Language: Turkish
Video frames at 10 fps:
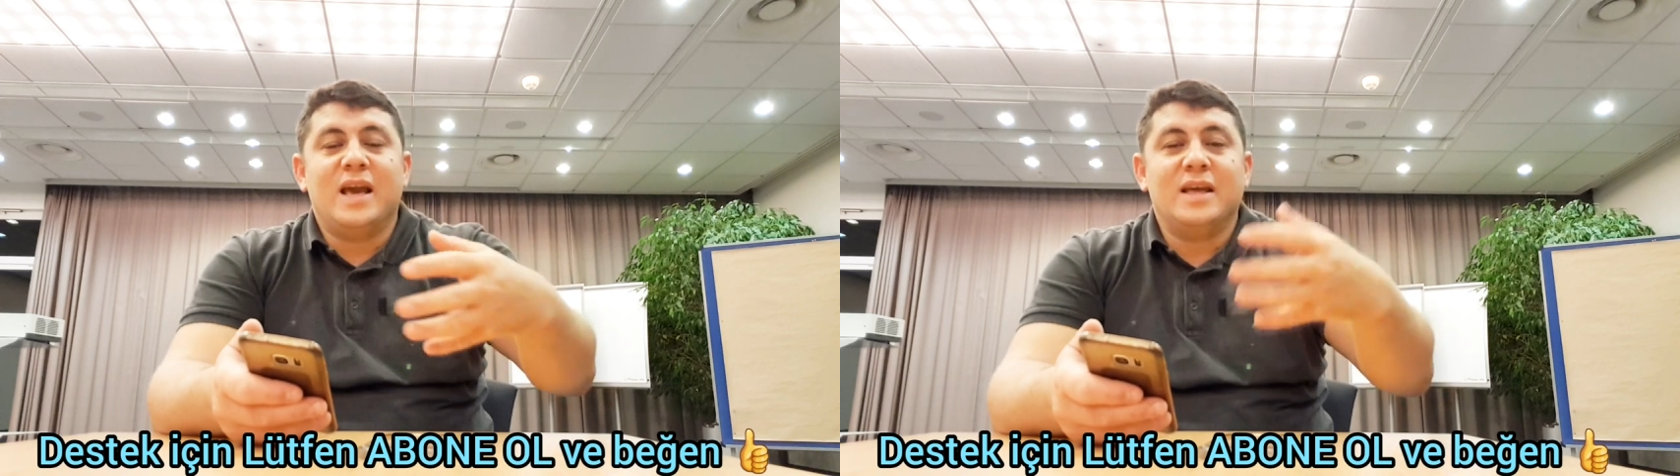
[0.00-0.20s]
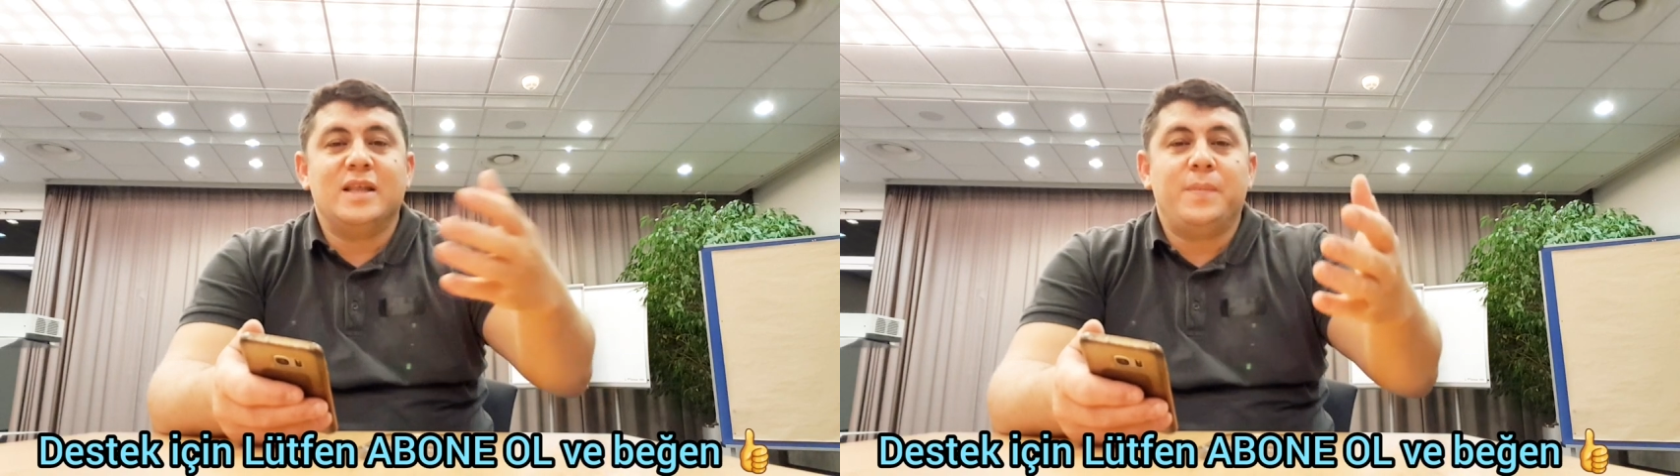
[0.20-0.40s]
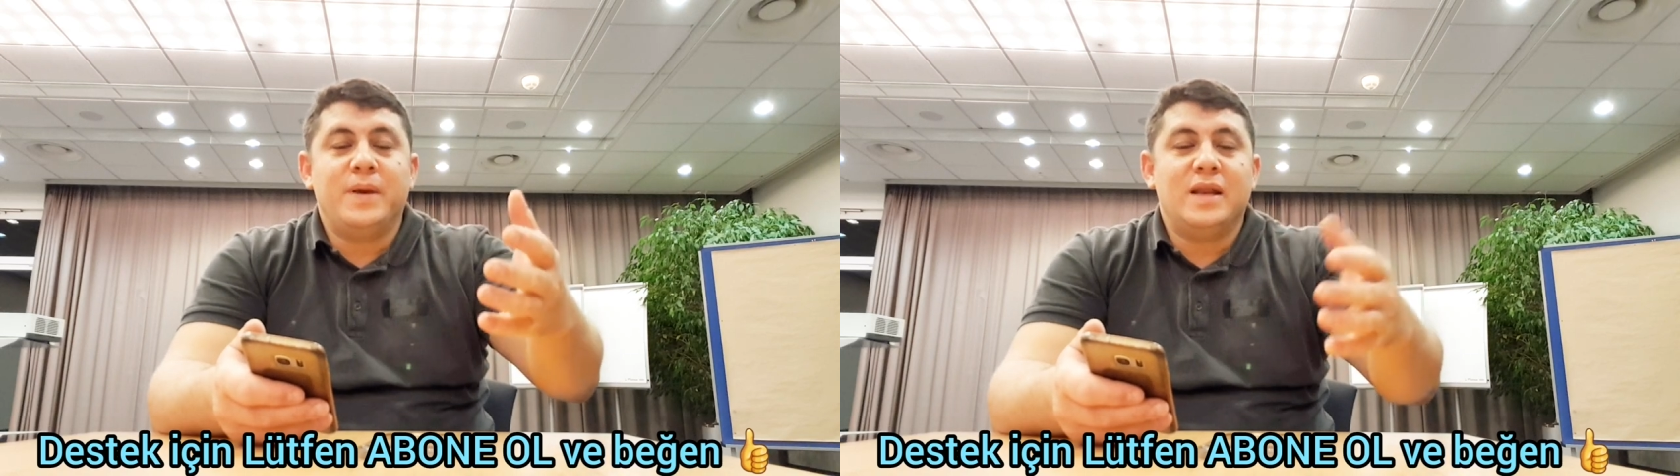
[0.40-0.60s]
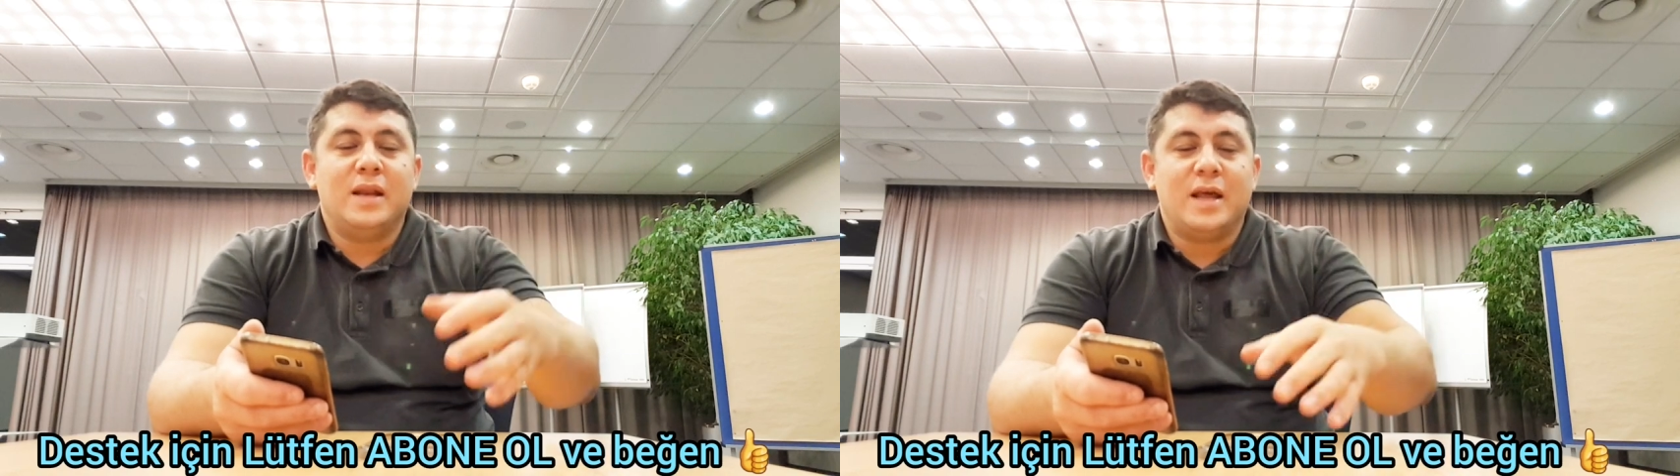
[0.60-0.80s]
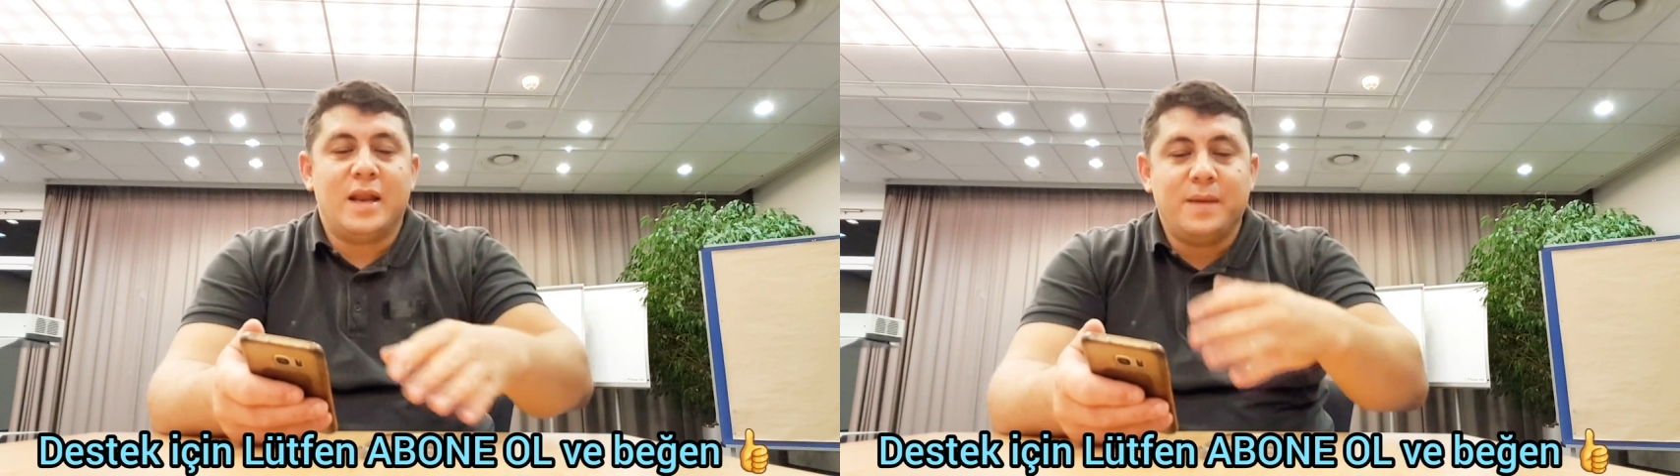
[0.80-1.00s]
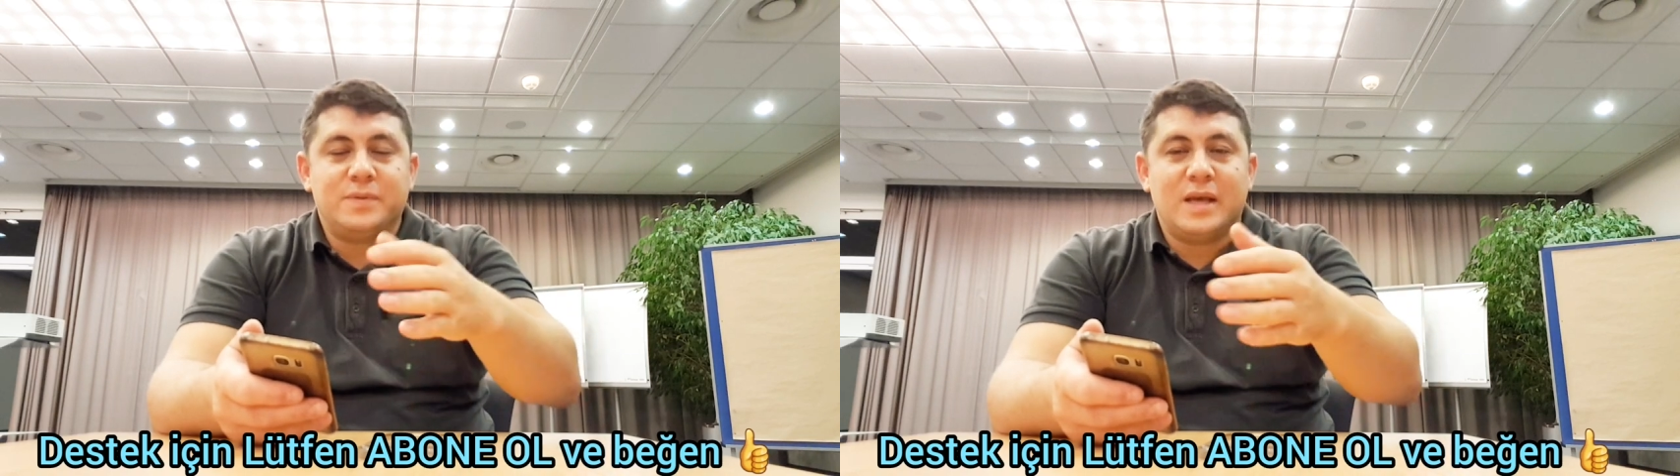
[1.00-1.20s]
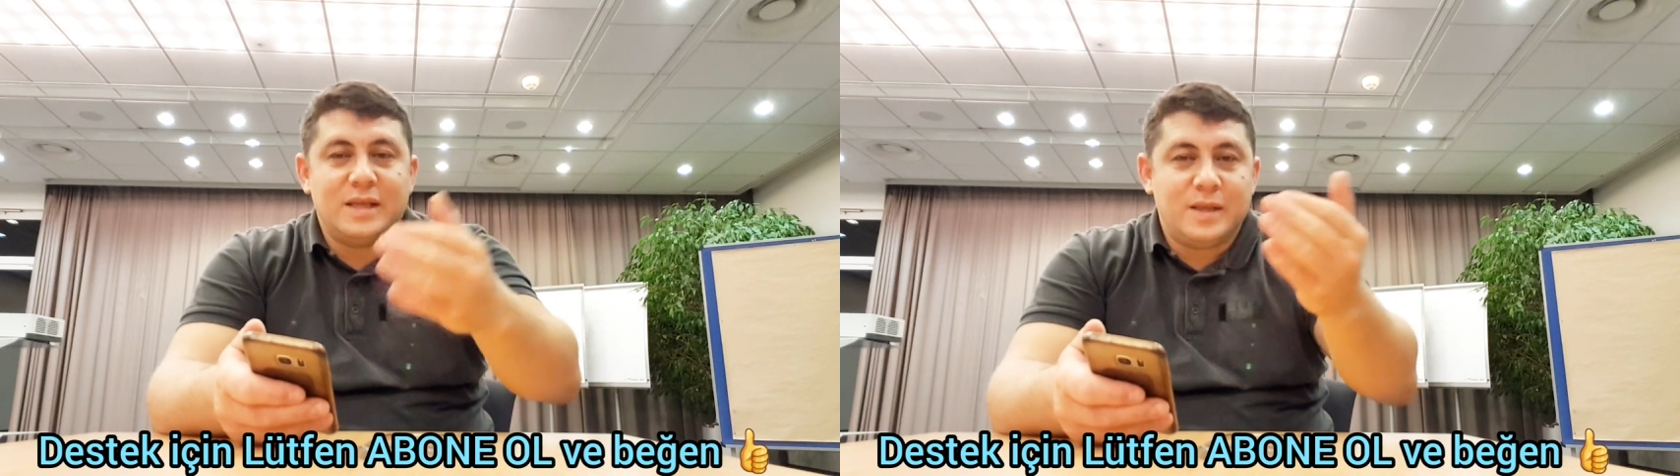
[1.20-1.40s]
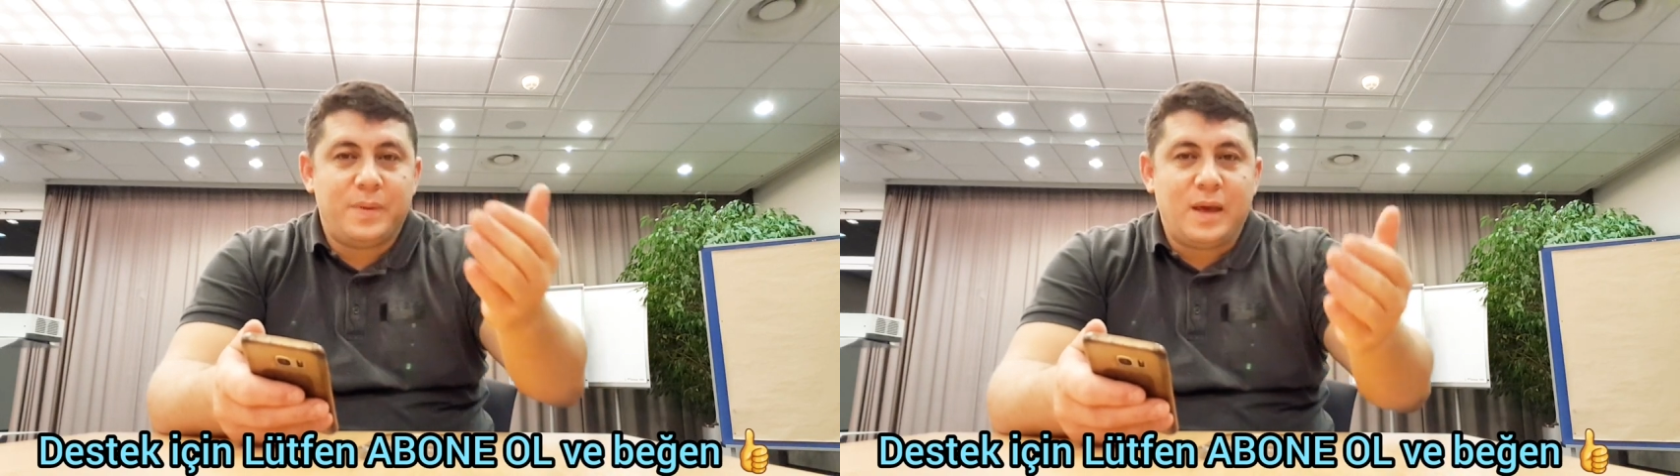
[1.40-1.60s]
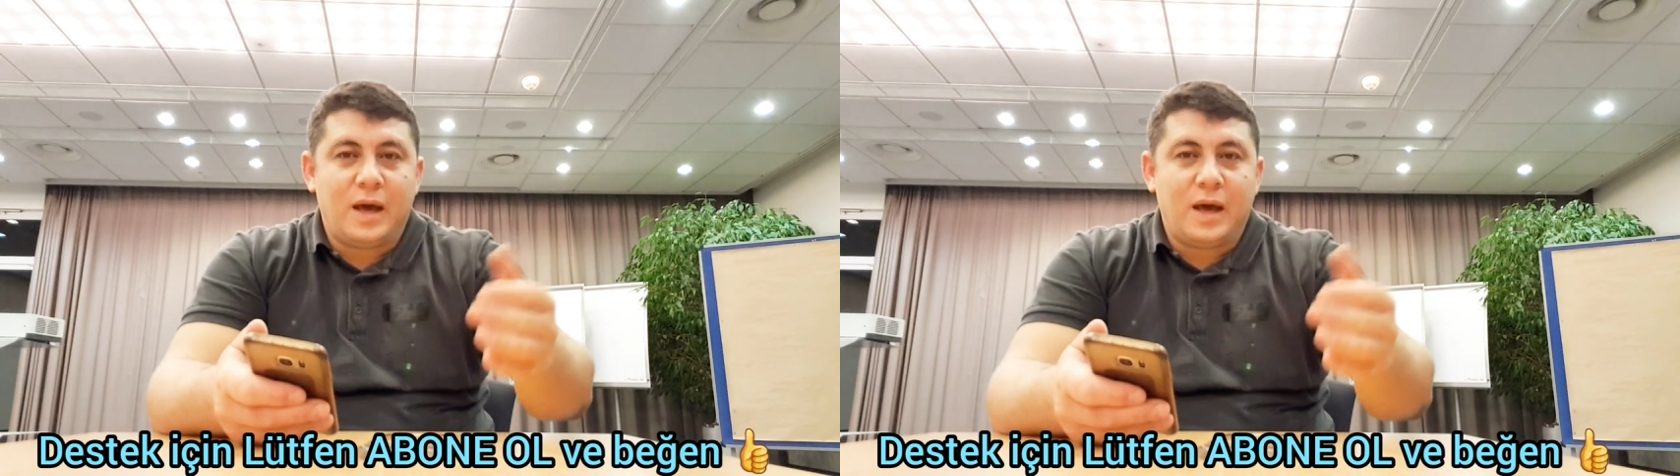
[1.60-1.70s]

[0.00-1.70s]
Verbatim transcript: HDP'liler hepsi HDP'yi